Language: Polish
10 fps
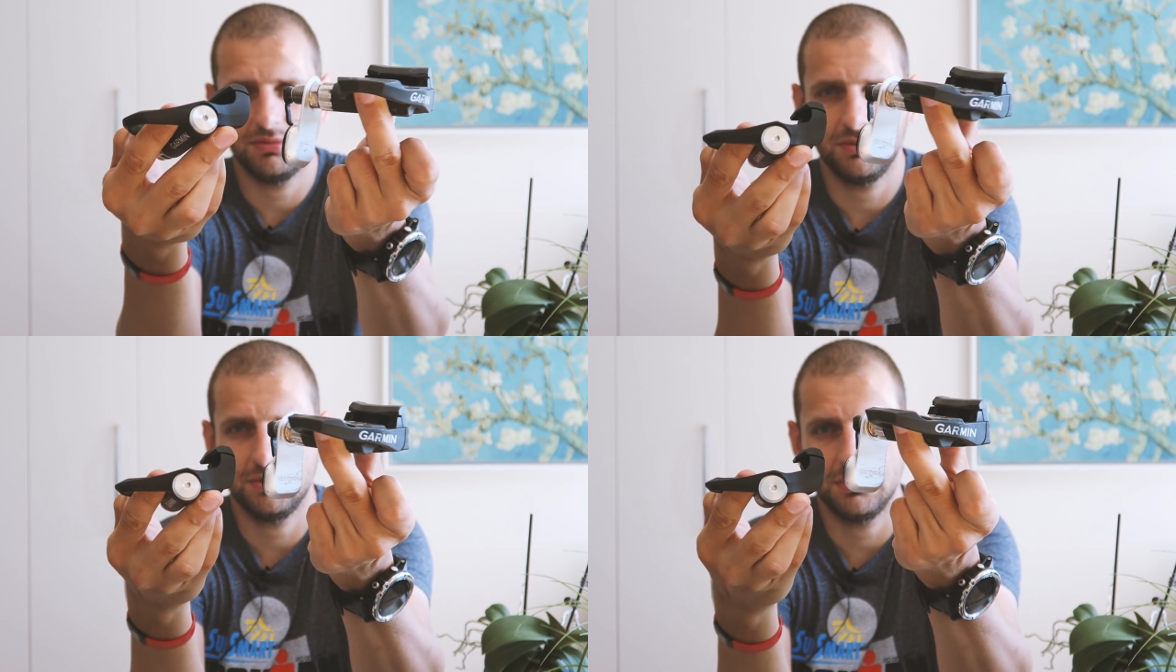
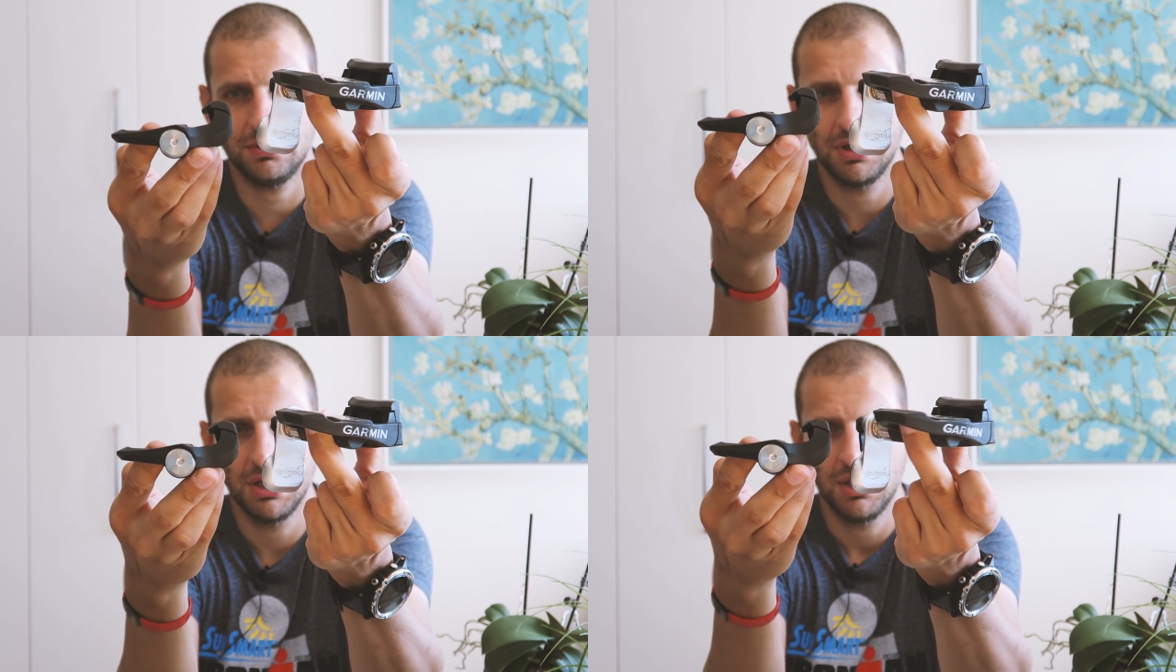
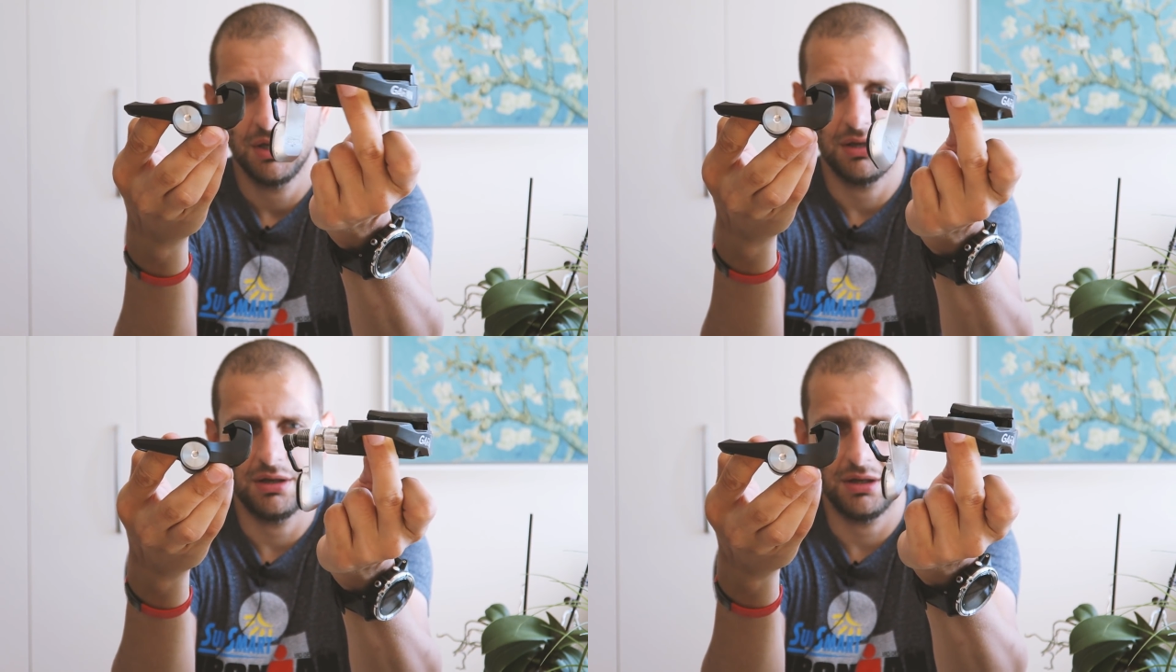bo
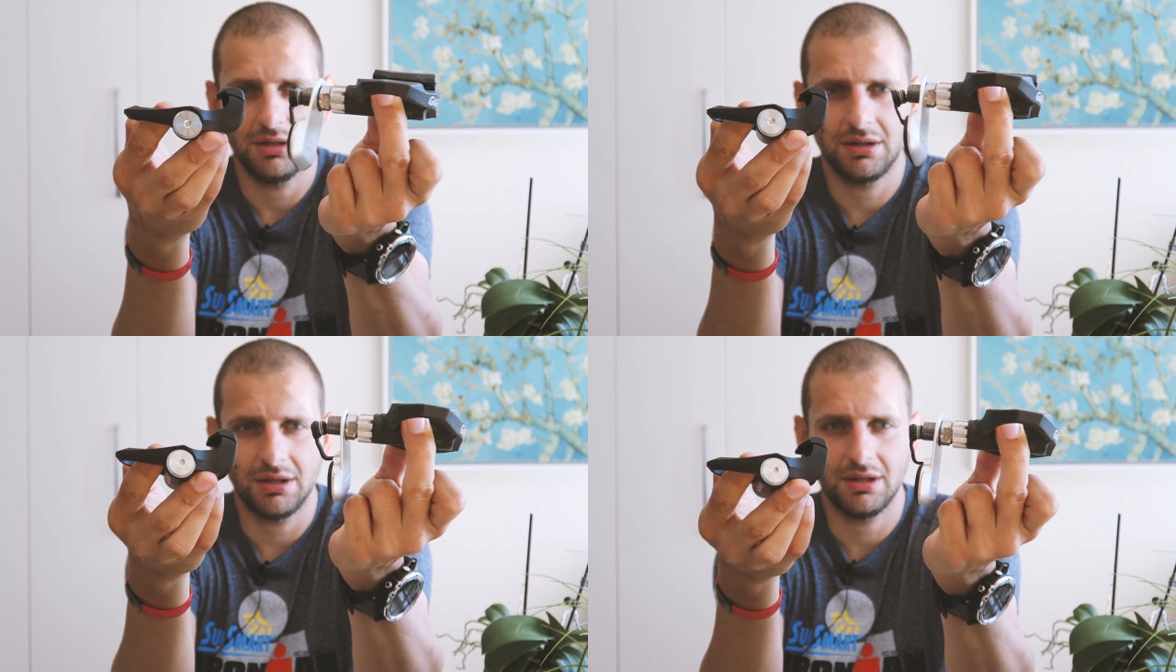e,
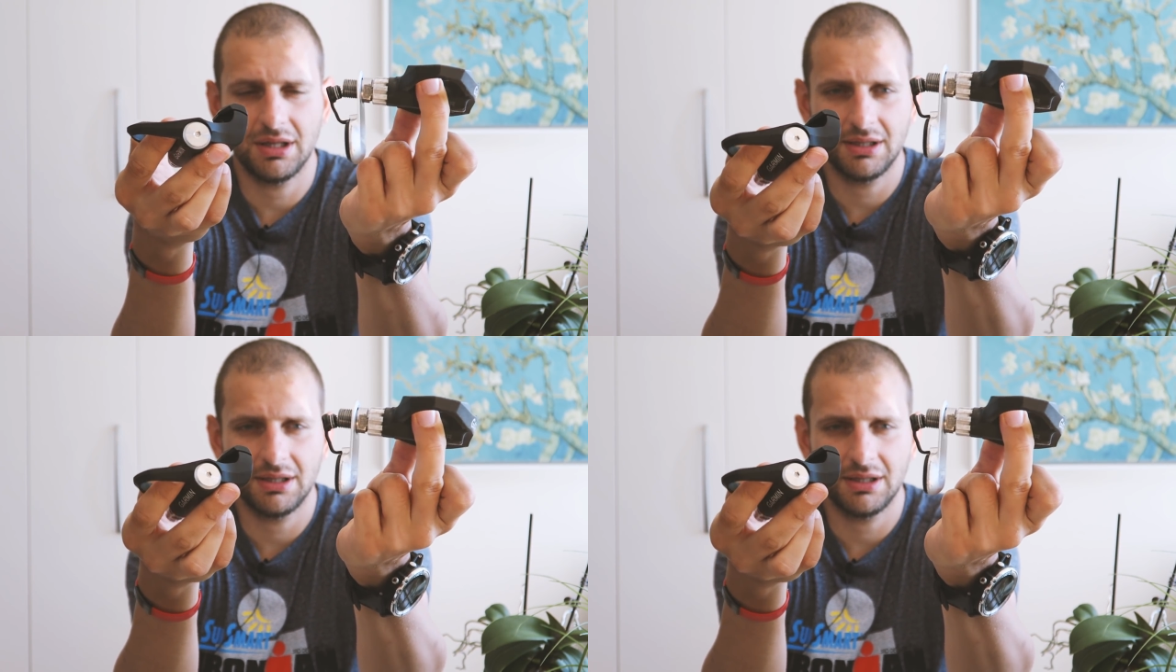ten,